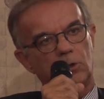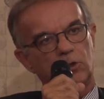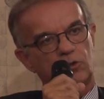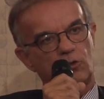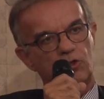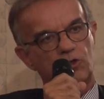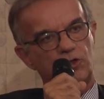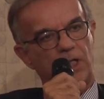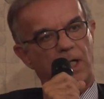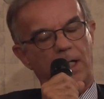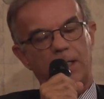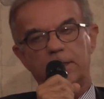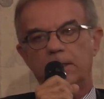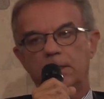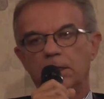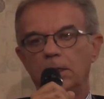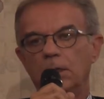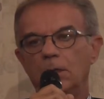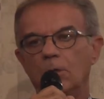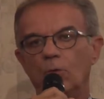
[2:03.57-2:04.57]
eh,
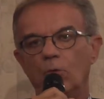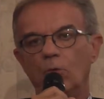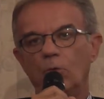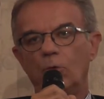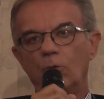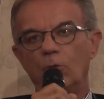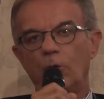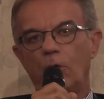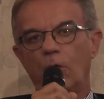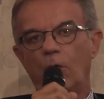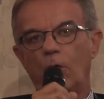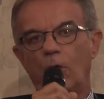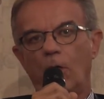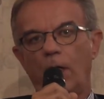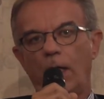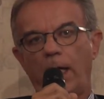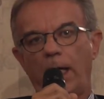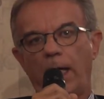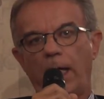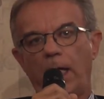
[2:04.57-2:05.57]
soggetti. Uno
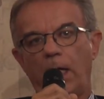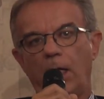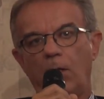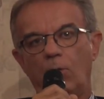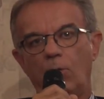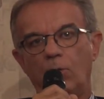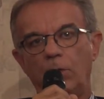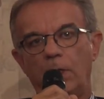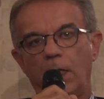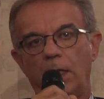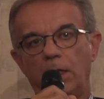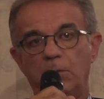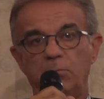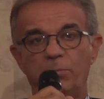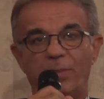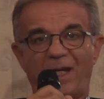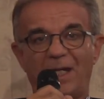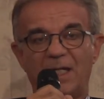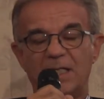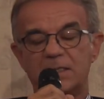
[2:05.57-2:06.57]
è
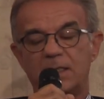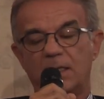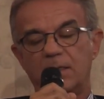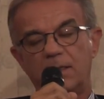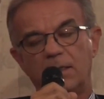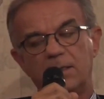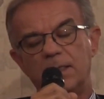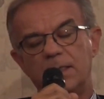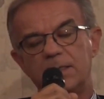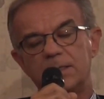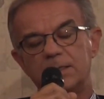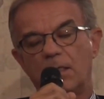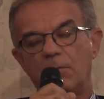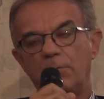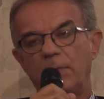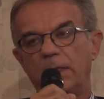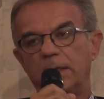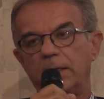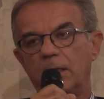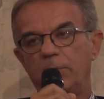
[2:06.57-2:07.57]
un'impresa
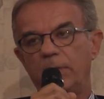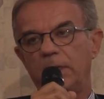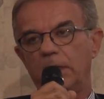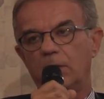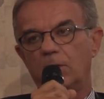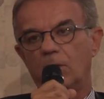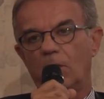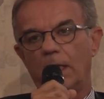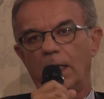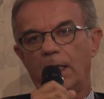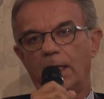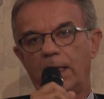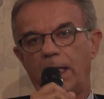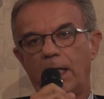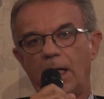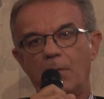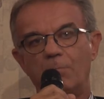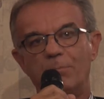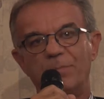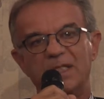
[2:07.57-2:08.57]
tendenzialmente piccola
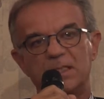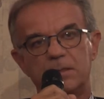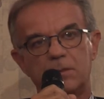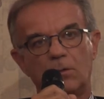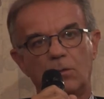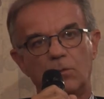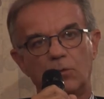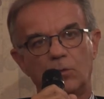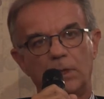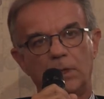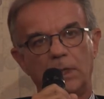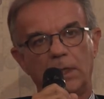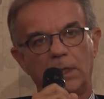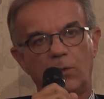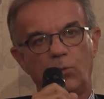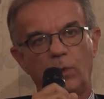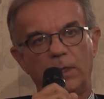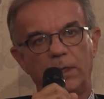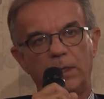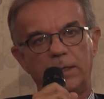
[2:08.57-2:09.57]
che ha bisogno di
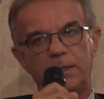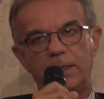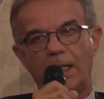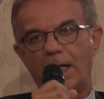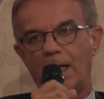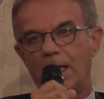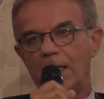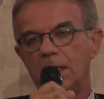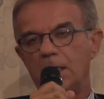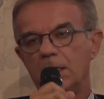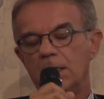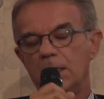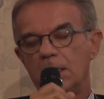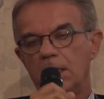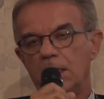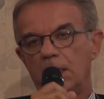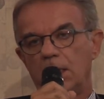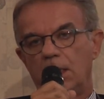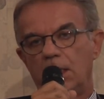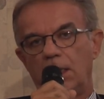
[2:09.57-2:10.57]
liquidità,
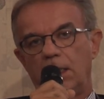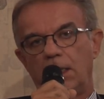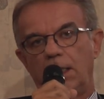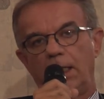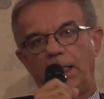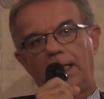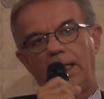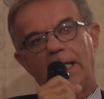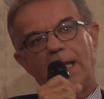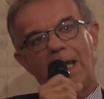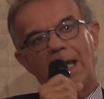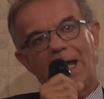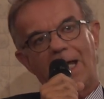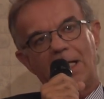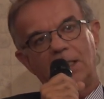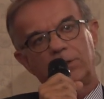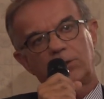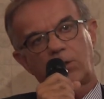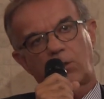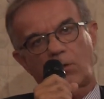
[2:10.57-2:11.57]

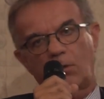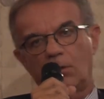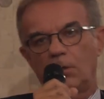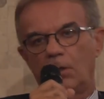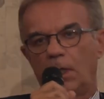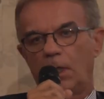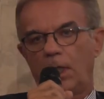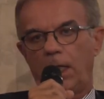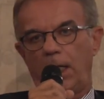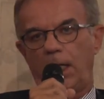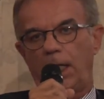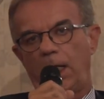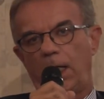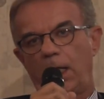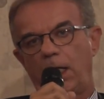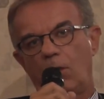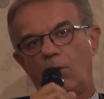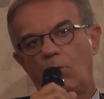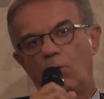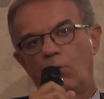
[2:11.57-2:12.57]
L'altro è